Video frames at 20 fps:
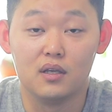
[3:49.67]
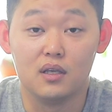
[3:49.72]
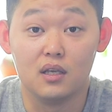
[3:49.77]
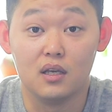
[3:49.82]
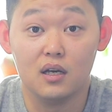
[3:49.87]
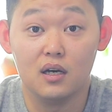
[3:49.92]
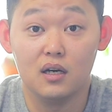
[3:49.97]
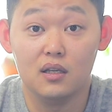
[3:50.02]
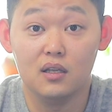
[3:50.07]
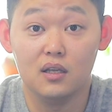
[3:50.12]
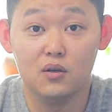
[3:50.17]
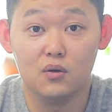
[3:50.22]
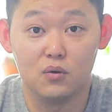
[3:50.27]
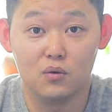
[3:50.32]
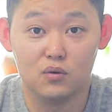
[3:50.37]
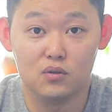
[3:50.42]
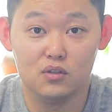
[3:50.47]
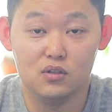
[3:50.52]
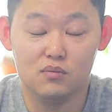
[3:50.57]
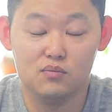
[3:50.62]
인간의
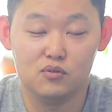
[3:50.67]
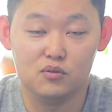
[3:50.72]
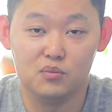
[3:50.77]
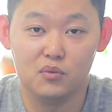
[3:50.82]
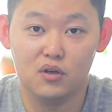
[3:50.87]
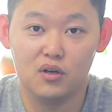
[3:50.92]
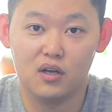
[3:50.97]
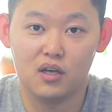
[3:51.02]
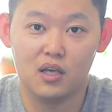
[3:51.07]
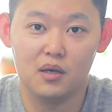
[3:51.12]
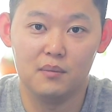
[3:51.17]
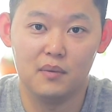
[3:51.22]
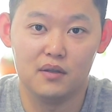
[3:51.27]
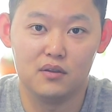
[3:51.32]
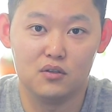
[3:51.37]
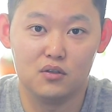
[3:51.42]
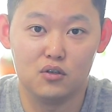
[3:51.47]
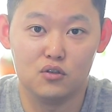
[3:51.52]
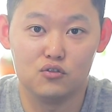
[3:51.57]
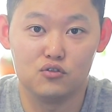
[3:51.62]
영혼을 불멸하게
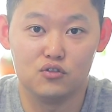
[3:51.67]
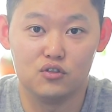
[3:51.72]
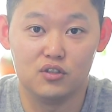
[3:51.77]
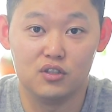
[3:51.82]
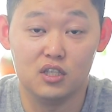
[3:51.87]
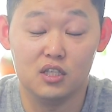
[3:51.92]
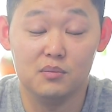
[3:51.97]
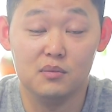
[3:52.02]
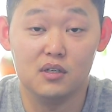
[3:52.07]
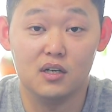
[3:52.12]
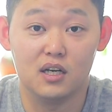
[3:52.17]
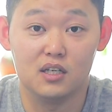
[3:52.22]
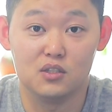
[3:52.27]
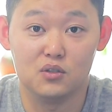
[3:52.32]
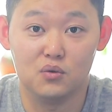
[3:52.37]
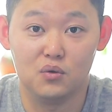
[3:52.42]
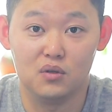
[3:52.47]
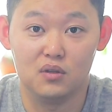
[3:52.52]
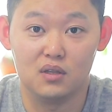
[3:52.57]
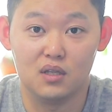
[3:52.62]
만들어주는 힘을
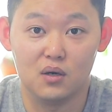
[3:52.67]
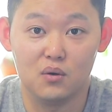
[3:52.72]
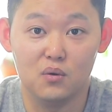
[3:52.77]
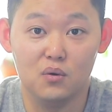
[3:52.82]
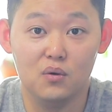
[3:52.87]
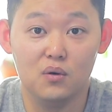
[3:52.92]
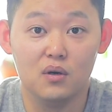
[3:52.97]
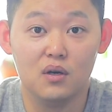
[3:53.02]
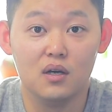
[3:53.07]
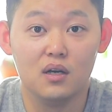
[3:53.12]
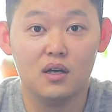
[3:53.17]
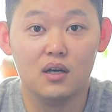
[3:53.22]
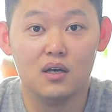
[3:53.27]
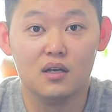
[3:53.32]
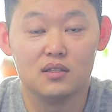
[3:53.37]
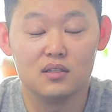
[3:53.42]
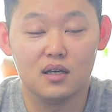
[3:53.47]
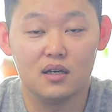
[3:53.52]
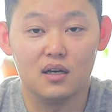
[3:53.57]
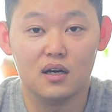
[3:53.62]
가지고 있다고
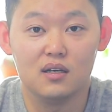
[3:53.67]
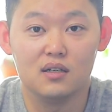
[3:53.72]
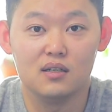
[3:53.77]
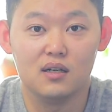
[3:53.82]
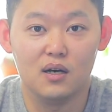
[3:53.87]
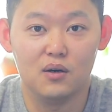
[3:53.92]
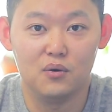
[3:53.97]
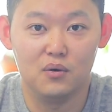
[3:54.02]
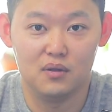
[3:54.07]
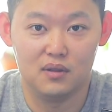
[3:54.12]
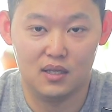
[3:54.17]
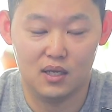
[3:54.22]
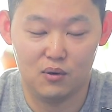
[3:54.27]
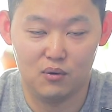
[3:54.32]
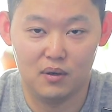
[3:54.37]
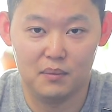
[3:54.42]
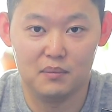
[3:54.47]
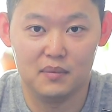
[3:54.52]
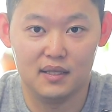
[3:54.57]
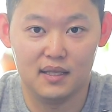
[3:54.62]
생각을 하고
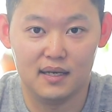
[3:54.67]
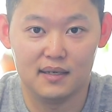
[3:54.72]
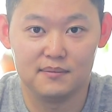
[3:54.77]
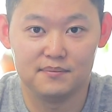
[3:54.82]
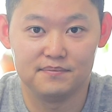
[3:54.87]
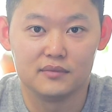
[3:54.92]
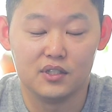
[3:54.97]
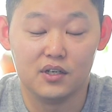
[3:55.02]
있다고 합니다.